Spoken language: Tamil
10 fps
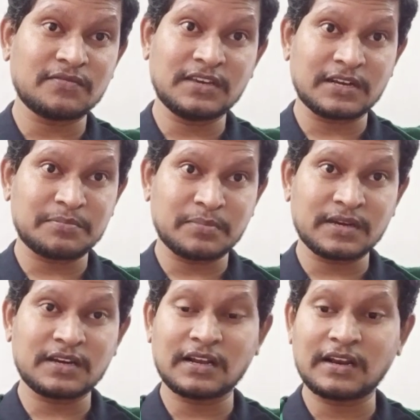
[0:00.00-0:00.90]
வி
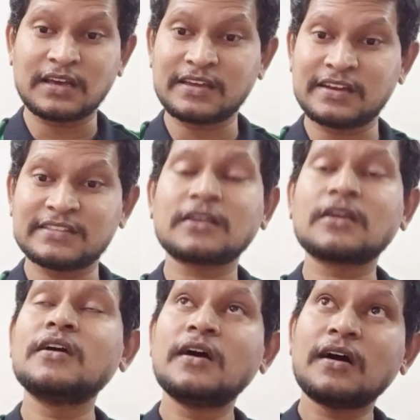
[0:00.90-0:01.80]
அட்மைட் எல் லைக் எனி திங்
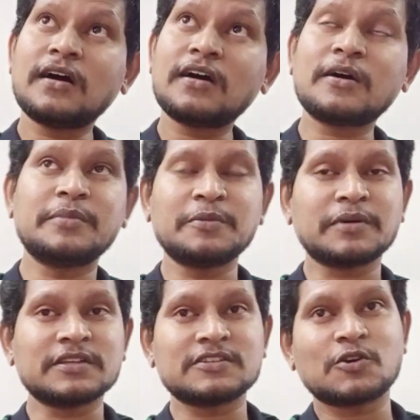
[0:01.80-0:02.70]
ஆ அப்படின்னு
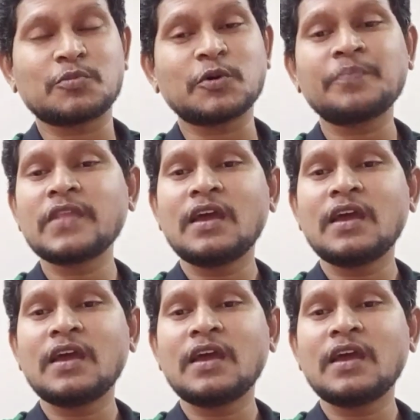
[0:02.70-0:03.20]
பார்த்துட்டு இருப்போம்